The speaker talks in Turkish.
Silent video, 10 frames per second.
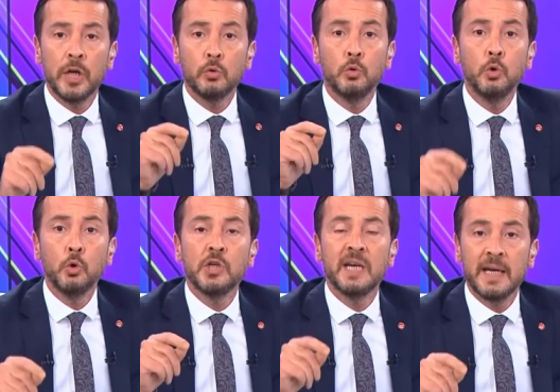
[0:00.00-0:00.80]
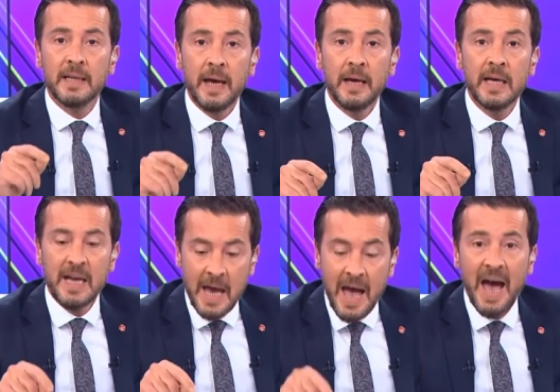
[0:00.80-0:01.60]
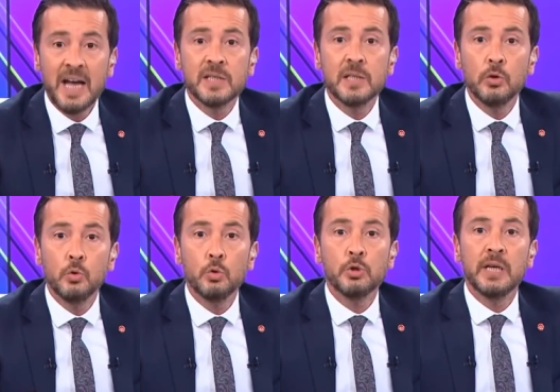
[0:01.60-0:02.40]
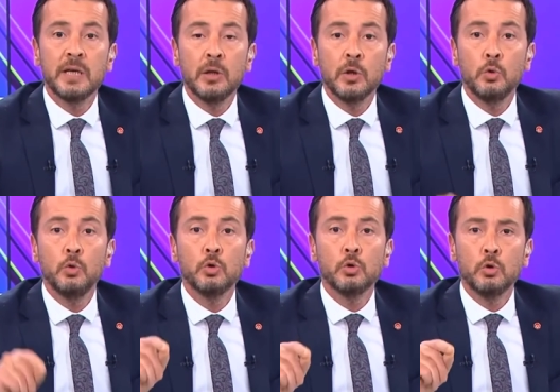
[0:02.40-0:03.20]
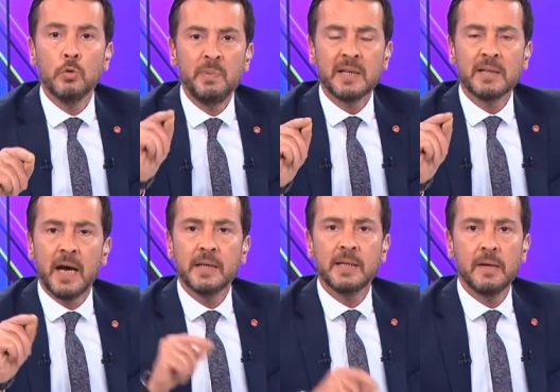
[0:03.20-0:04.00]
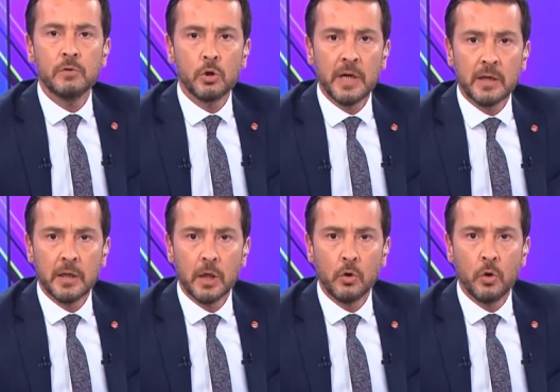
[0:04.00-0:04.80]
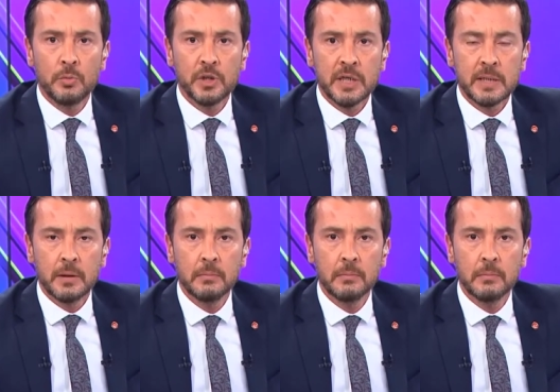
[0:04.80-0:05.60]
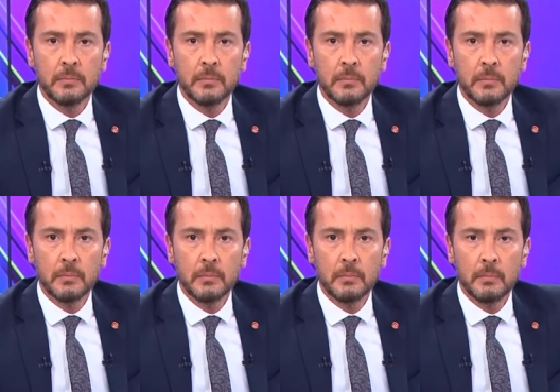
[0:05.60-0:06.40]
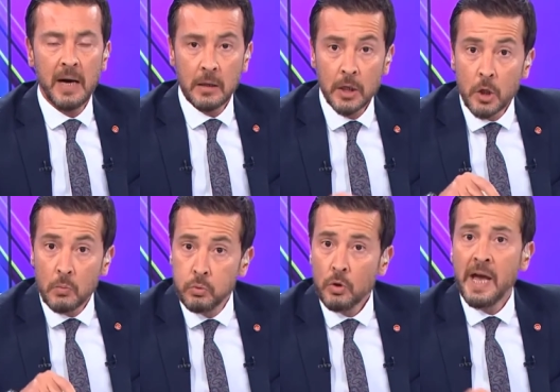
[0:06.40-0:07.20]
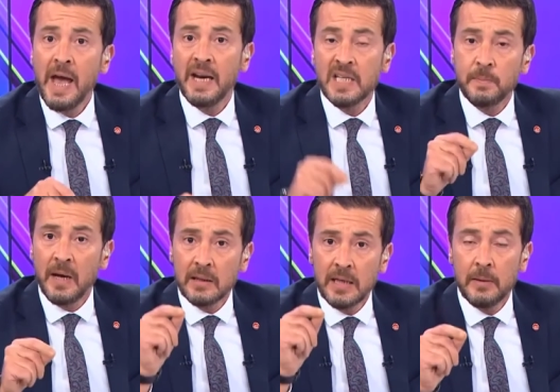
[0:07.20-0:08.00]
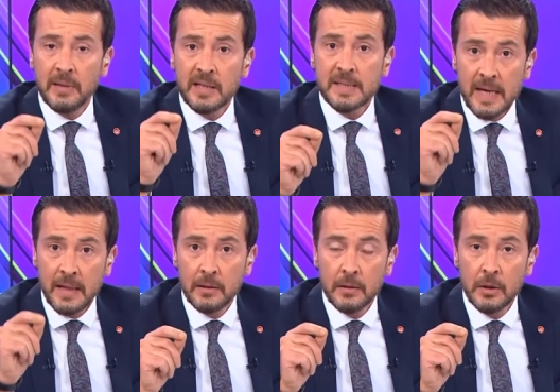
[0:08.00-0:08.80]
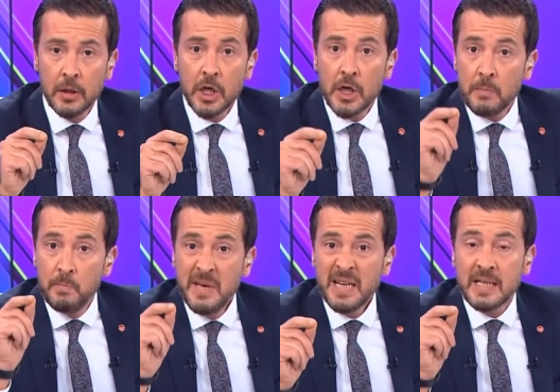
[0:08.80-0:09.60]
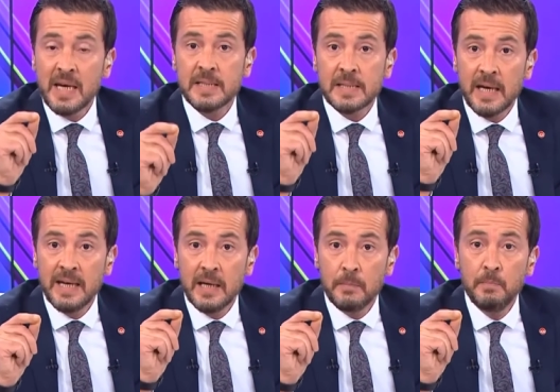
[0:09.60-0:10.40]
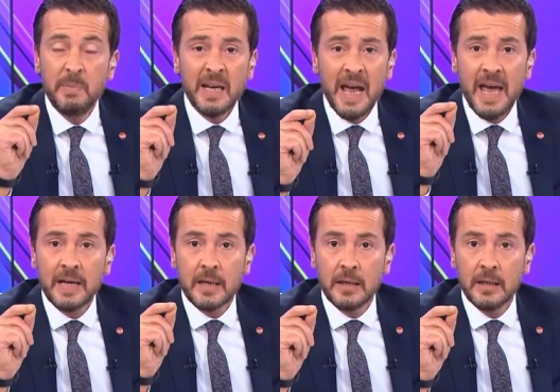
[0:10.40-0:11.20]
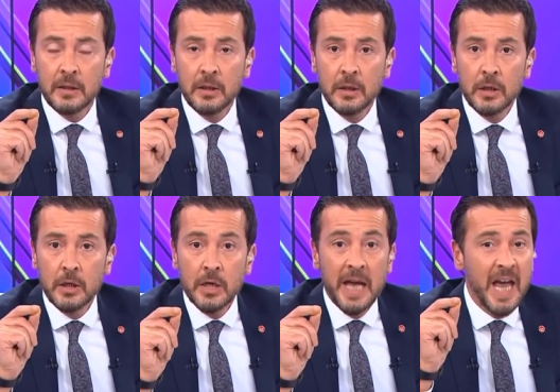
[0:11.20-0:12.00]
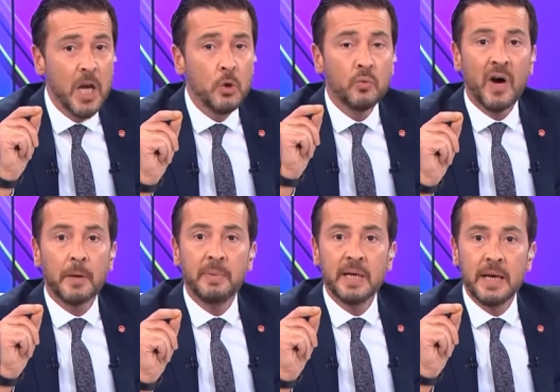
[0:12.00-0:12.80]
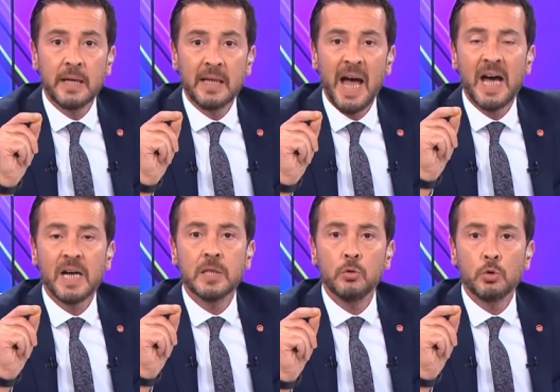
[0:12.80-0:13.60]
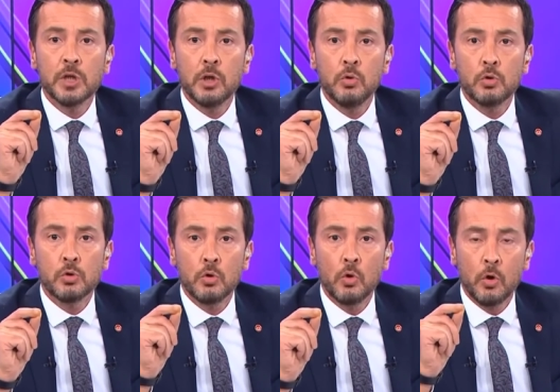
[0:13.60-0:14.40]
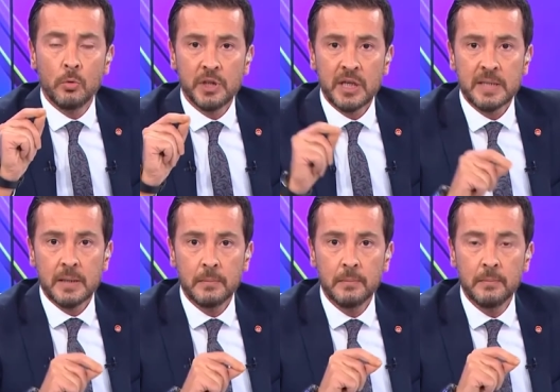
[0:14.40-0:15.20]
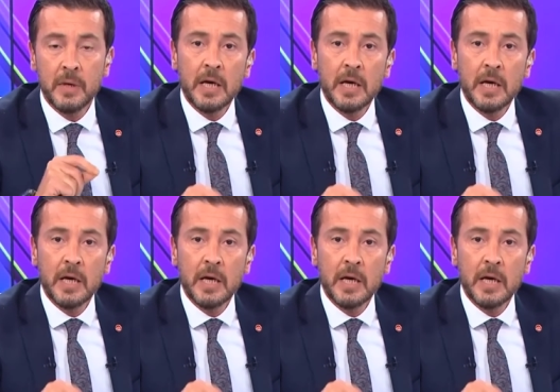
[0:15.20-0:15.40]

böyle Türkiye'de Ersin Düzen'in yüzünü bir tane televizyon ekranında görmeyeceksin. Bak bunu eğer ispatlayabilirsen bir kez dahi bir ekranın en ufak bir yerinde Ersin Düzen'in yüzünü görmeyeceksin.